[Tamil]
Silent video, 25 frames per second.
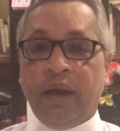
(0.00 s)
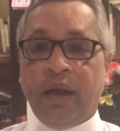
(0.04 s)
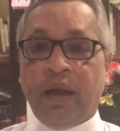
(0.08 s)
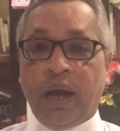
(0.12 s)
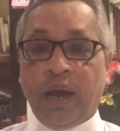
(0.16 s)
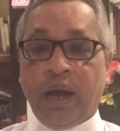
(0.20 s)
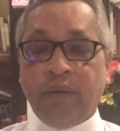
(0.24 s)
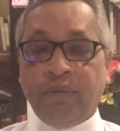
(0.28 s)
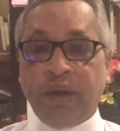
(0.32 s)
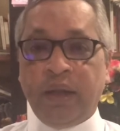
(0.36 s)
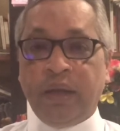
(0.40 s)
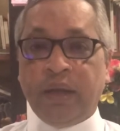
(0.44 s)

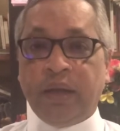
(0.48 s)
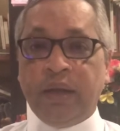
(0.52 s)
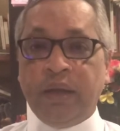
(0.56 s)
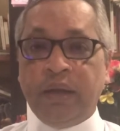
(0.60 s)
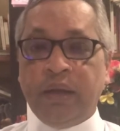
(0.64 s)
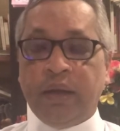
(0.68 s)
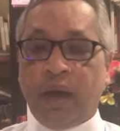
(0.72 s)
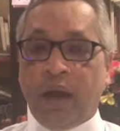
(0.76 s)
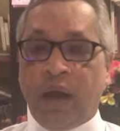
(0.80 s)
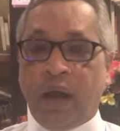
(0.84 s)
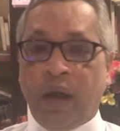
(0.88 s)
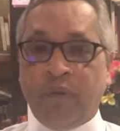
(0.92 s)
அவளுக்கு
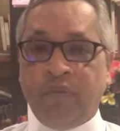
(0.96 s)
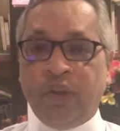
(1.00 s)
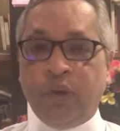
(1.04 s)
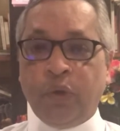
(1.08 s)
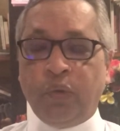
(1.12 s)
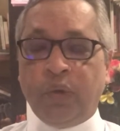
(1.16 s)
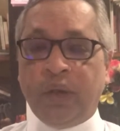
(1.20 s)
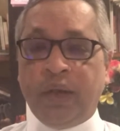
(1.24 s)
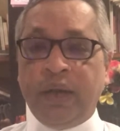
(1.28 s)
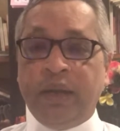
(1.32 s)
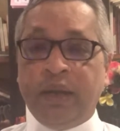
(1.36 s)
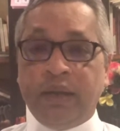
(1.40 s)

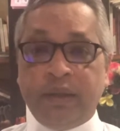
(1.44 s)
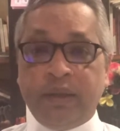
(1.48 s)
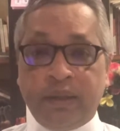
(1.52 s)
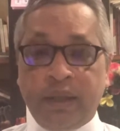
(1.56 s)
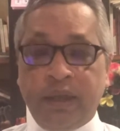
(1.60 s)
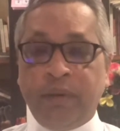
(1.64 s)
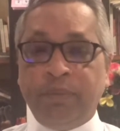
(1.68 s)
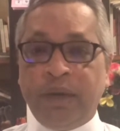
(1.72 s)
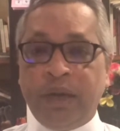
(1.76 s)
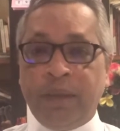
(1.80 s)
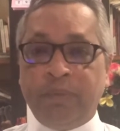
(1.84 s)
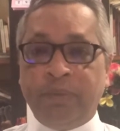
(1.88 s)
அவருடன்
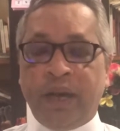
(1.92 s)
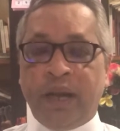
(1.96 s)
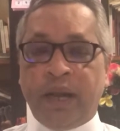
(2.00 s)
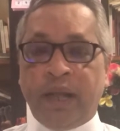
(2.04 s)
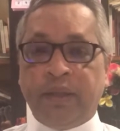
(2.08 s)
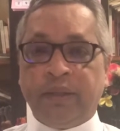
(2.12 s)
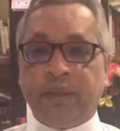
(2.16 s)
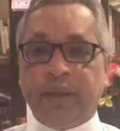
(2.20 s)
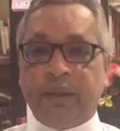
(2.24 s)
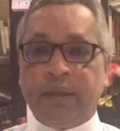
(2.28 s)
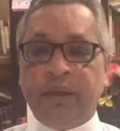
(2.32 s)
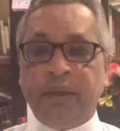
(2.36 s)
திருமணம்
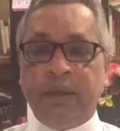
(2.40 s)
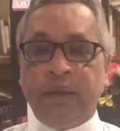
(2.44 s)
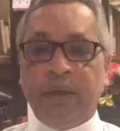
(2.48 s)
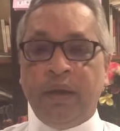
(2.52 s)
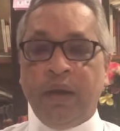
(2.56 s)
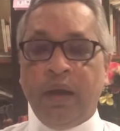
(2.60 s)
நடந்தது